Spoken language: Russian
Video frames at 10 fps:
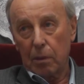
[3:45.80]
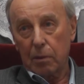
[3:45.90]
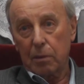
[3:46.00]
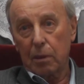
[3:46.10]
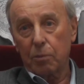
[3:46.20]

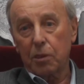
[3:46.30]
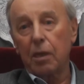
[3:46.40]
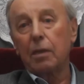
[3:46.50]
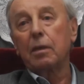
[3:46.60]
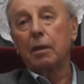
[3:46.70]

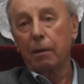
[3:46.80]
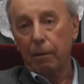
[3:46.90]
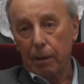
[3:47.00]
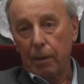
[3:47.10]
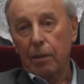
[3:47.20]
снабжения
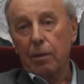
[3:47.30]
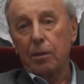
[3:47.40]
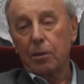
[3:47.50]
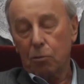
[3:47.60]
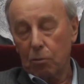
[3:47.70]

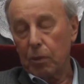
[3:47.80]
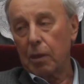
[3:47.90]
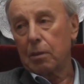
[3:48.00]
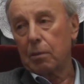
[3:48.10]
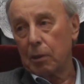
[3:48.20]

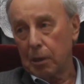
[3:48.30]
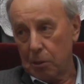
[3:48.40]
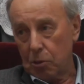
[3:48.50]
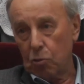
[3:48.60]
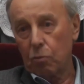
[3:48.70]
инструментами,
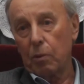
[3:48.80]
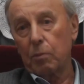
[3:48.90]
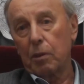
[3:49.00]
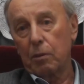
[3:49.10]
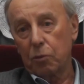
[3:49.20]

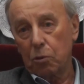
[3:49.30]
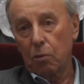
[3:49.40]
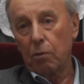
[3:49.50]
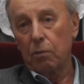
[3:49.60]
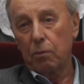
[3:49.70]
костюмами, и
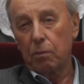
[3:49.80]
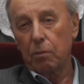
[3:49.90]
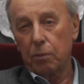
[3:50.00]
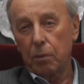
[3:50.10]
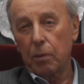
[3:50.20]
все э,
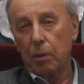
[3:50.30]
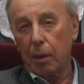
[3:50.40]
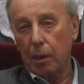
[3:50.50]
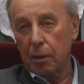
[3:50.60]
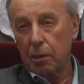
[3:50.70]

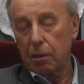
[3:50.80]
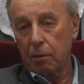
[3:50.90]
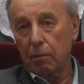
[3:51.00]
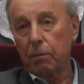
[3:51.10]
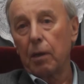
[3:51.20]
для
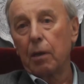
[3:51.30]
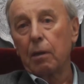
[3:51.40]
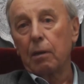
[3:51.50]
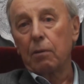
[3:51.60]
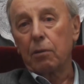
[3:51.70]
коллективов,
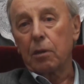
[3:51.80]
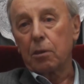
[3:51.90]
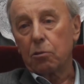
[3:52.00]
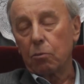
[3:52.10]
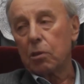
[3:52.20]
ведь
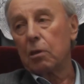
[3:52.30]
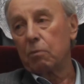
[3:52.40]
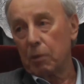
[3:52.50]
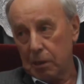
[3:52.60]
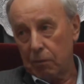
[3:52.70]
костюмы шили
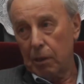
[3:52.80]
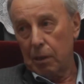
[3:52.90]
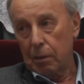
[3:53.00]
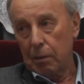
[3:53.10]
в Москве,